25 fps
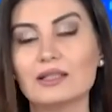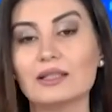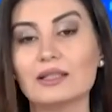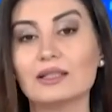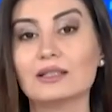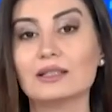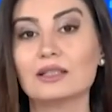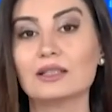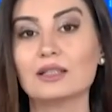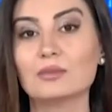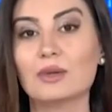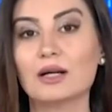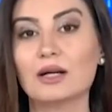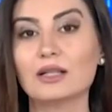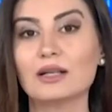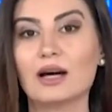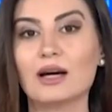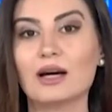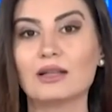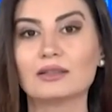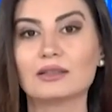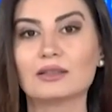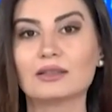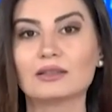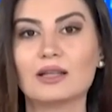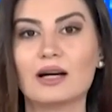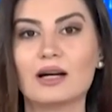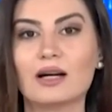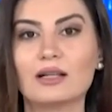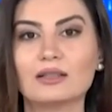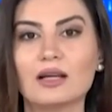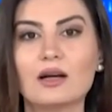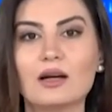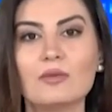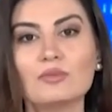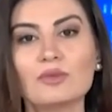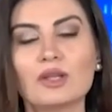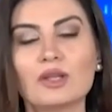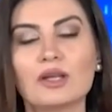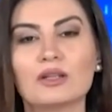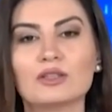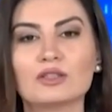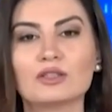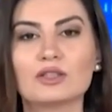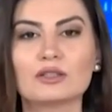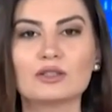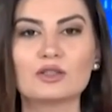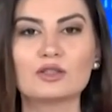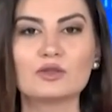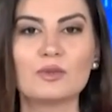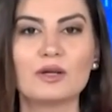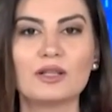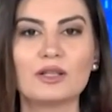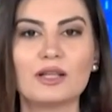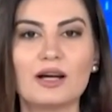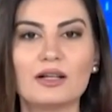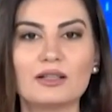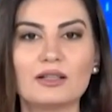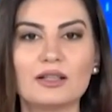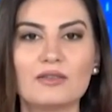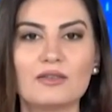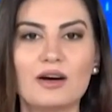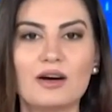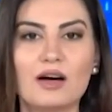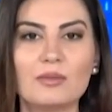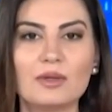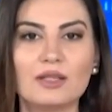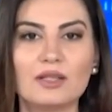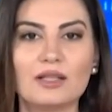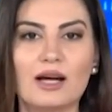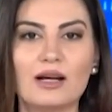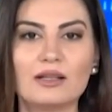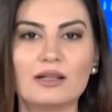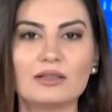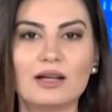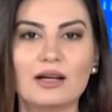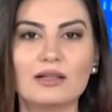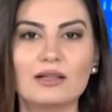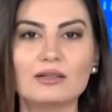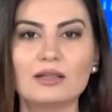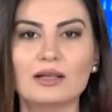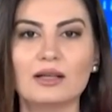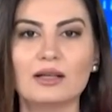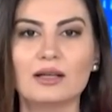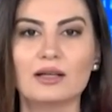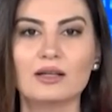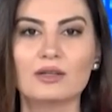İlgili bakanlıklarda çalışmalar devam ederken